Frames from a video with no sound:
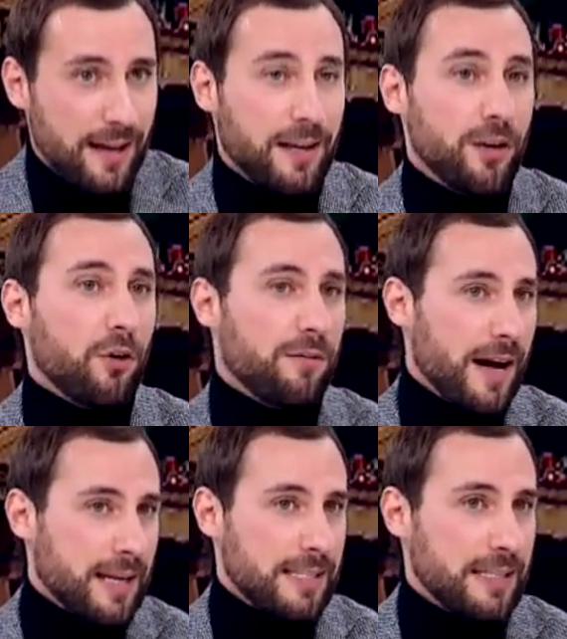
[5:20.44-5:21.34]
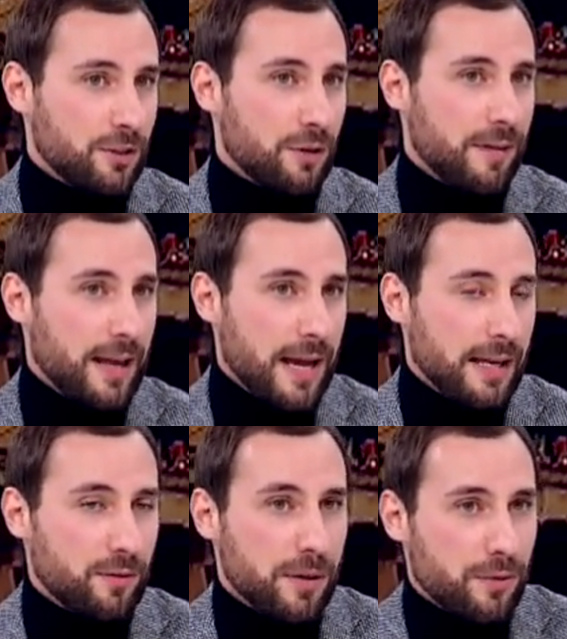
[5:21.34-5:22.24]
rinnovarsi e trovare
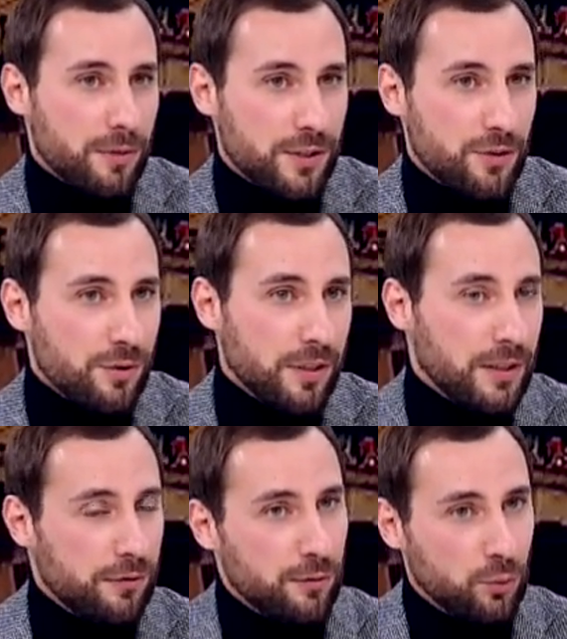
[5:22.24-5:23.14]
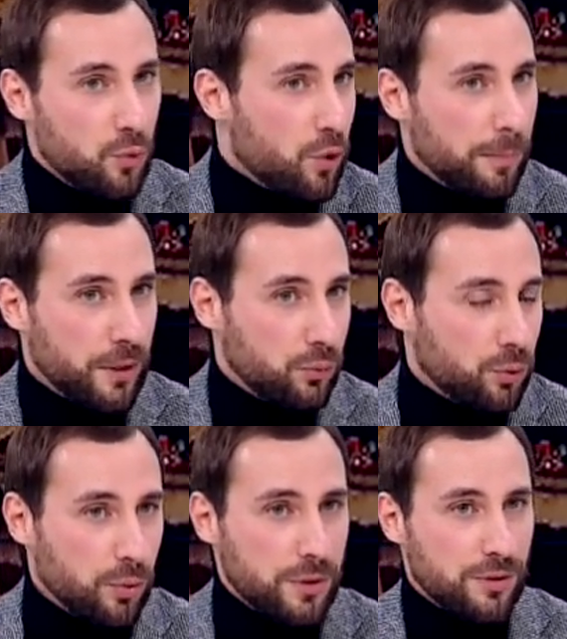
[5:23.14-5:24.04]
anche una proiezione nel futuro per
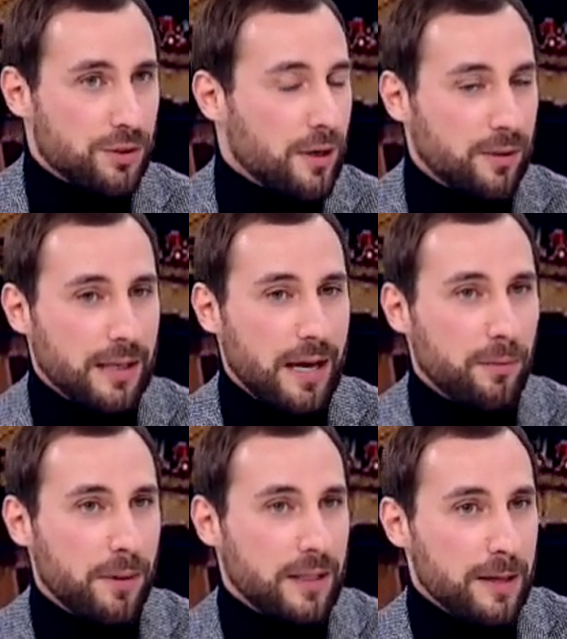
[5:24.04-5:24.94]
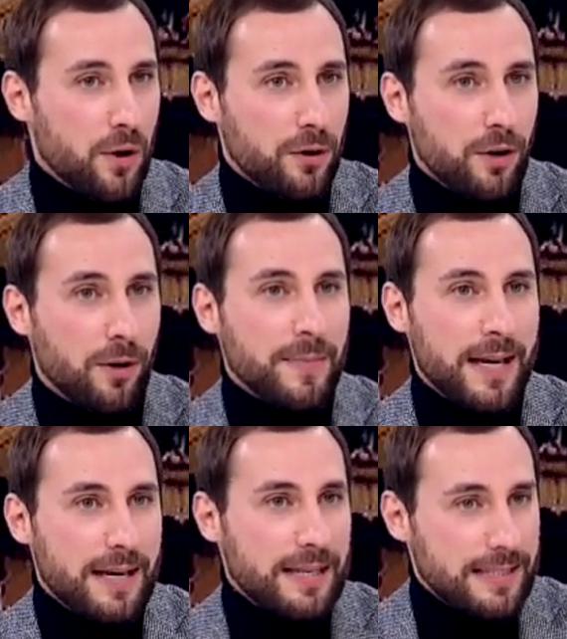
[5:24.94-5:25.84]
tutto questo straordinario patrimonio
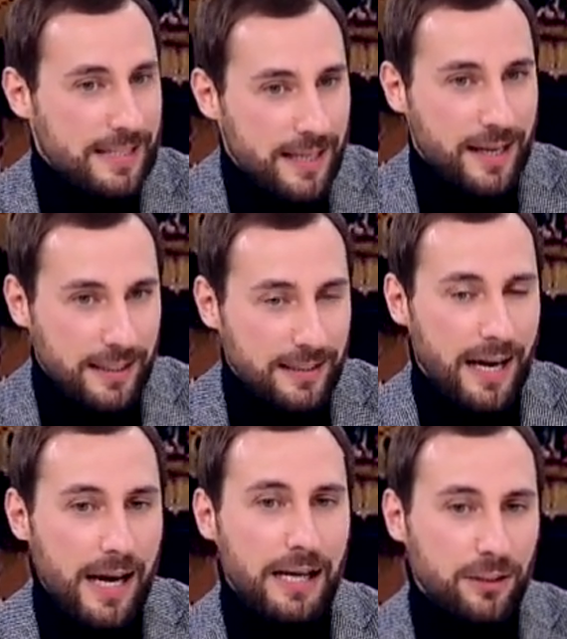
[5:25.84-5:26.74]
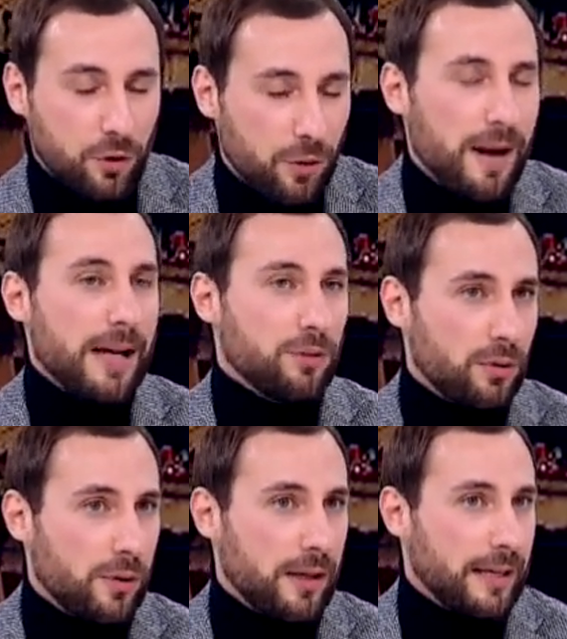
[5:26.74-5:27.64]
stia in realtà
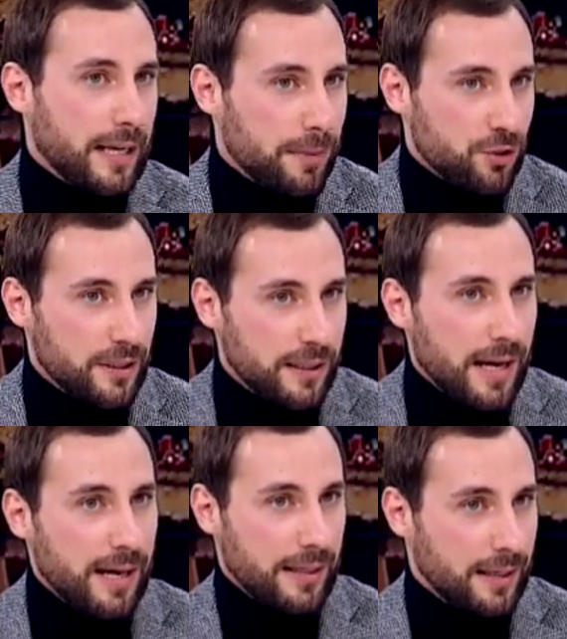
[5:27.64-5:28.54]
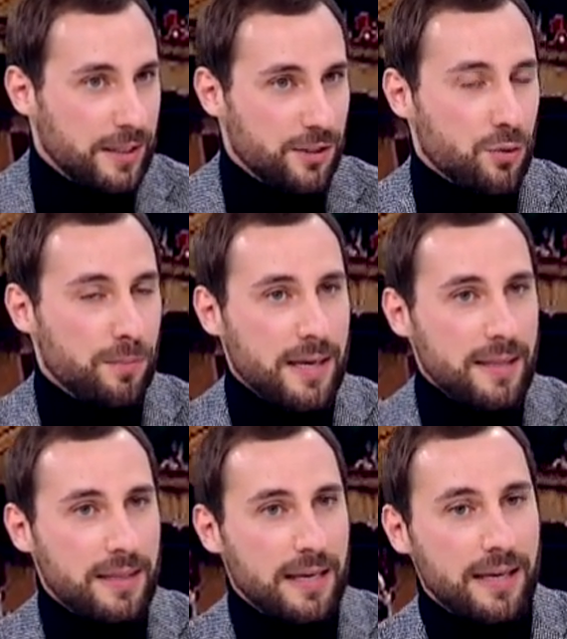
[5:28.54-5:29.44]
trovando le capacità, gli
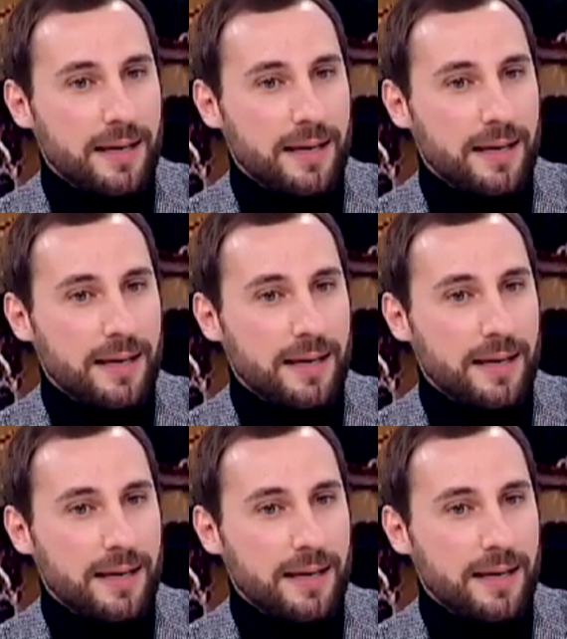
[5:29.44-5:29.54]
strumenti